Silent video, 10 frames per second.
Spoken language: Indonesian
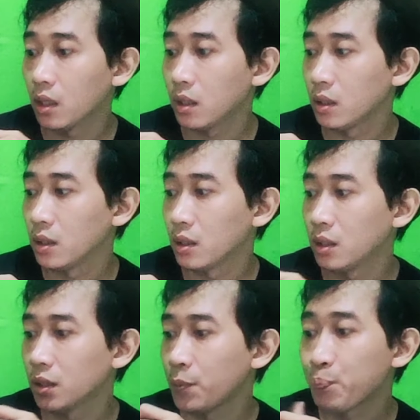
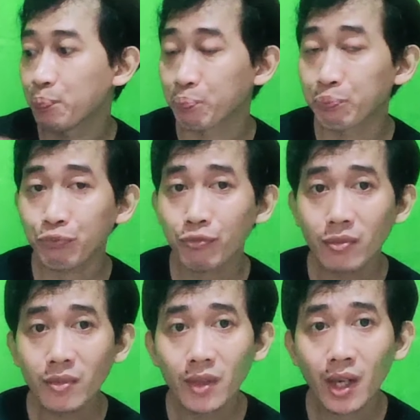uh,
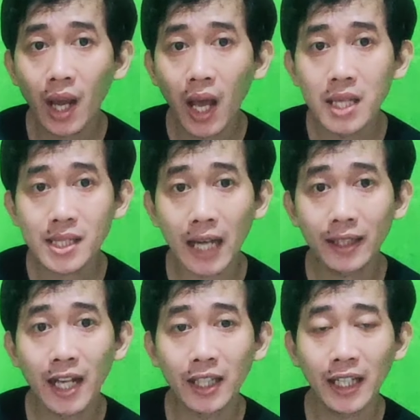sangat
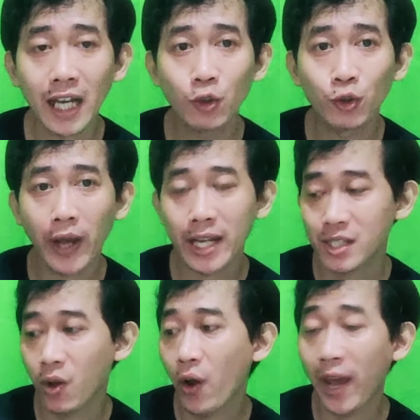menantikan untuk
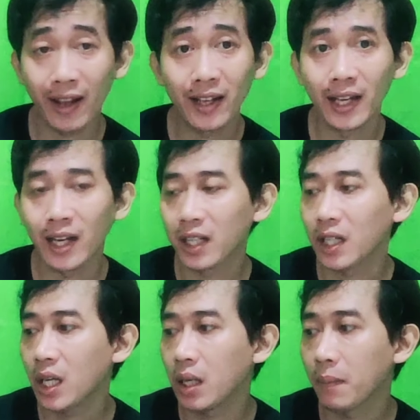XOL ya
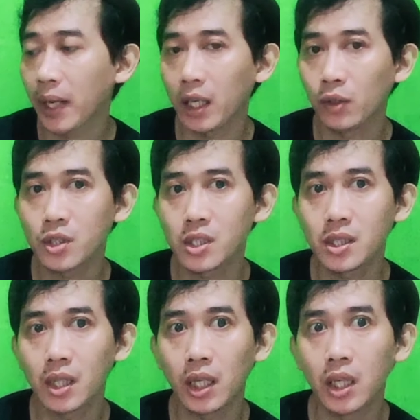karena mereka itu
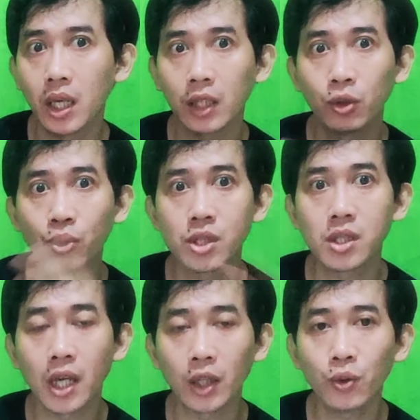
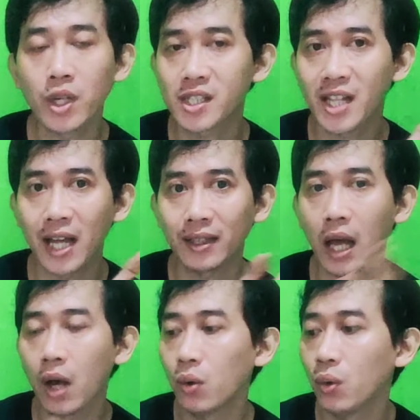hiatusnya itu udah setengah
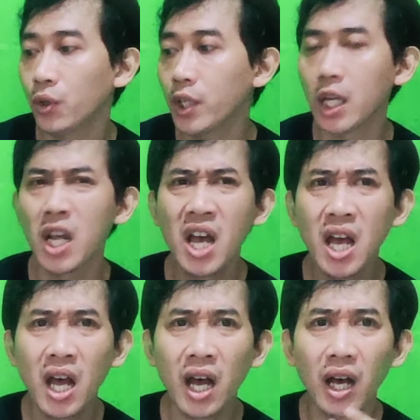tahun dan
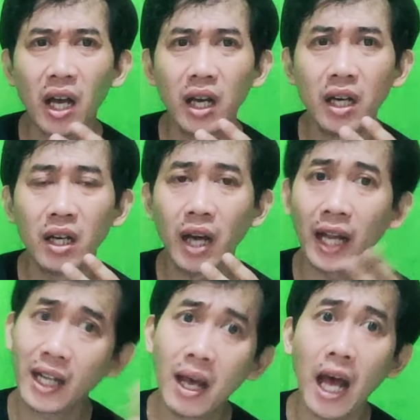uh,
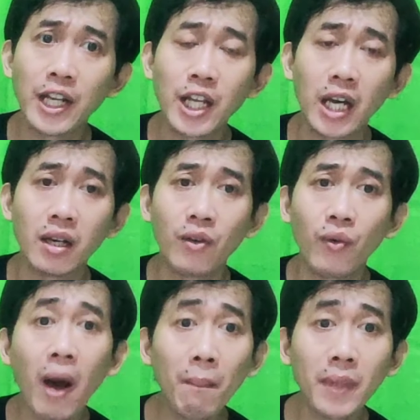karena ada yang
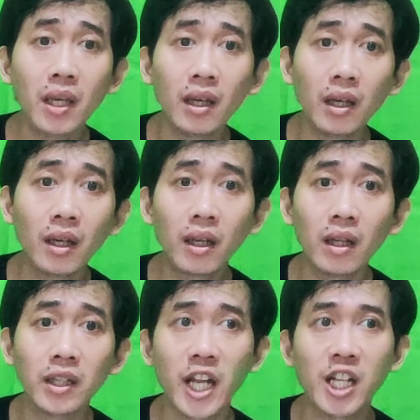
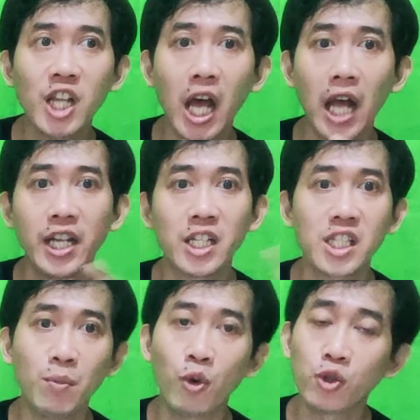wamil dan ada yang
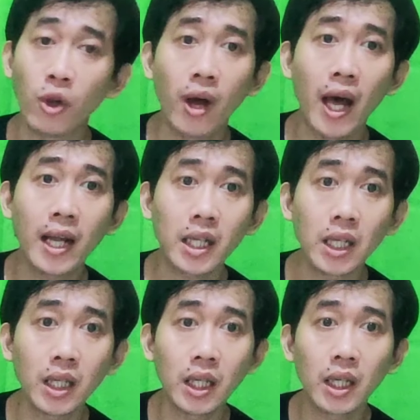sibuk solo
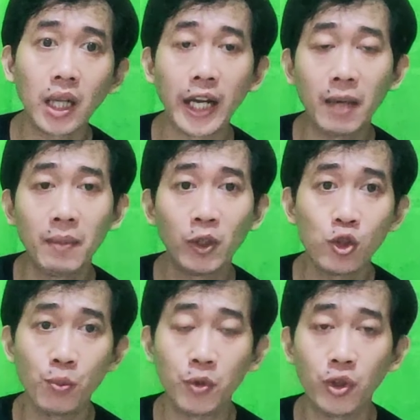karir, ada yang bentuk
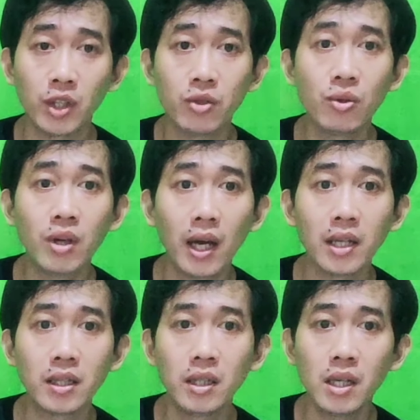subunit
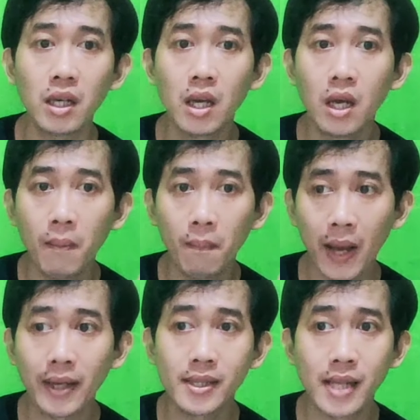juga jadi
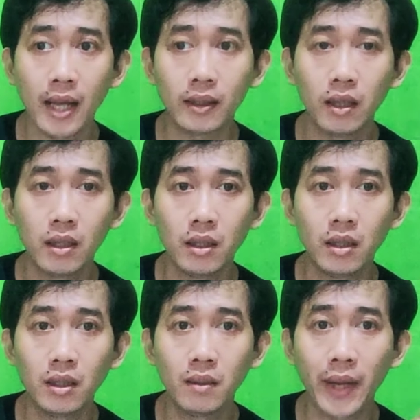pada saat uh,
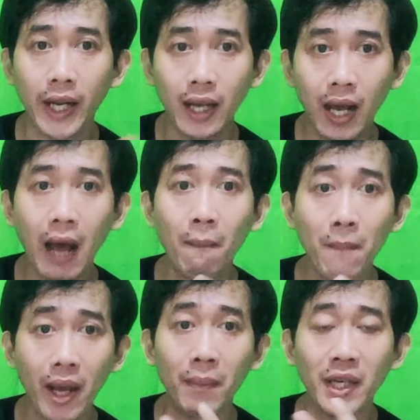mereka
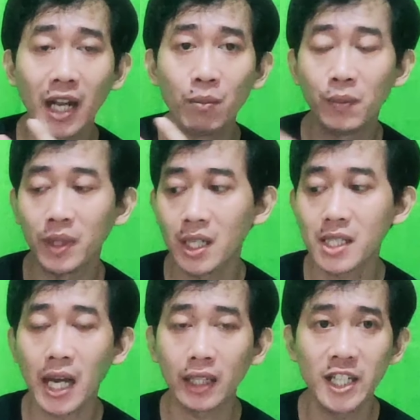comeback mini album ini
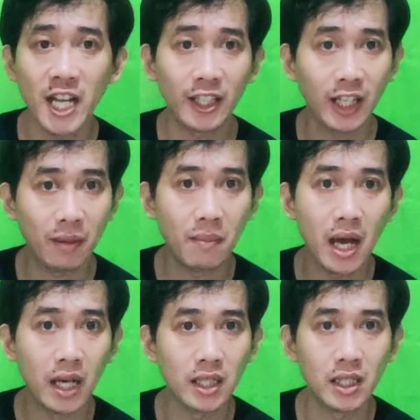sangat dinantikan
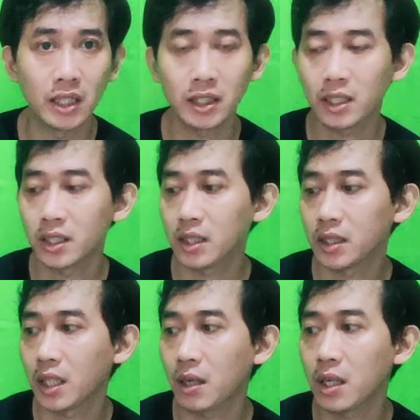banget
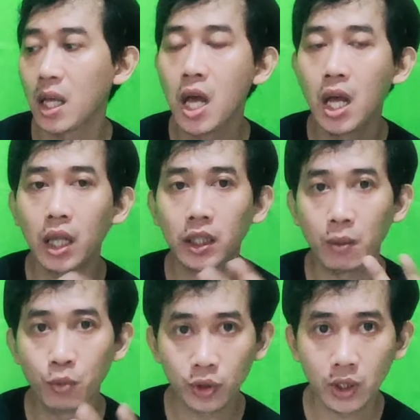ter
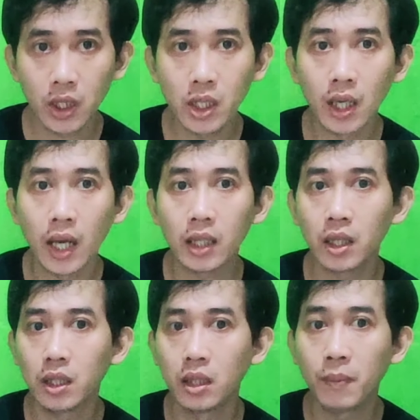terbukti dengan
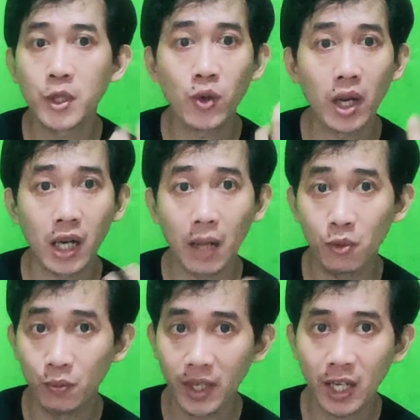uh, penjualan
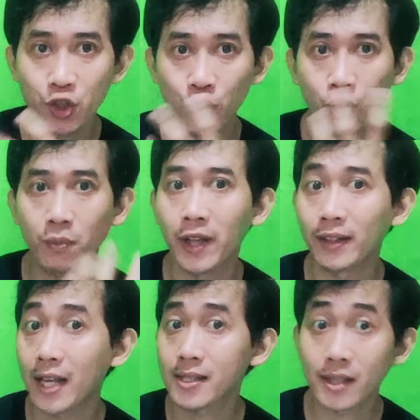albumnya yang cukup
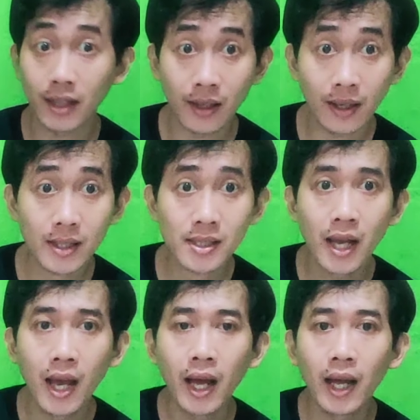
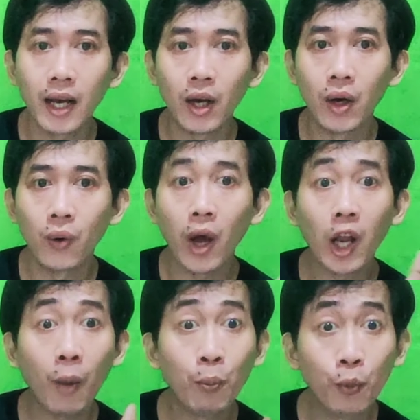fantastis uh,
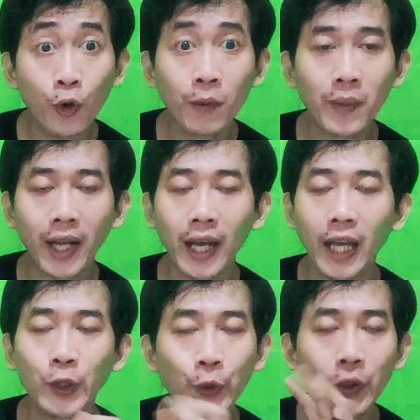walaupun mereka
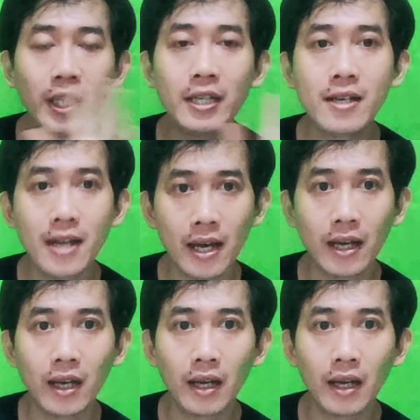itu tidak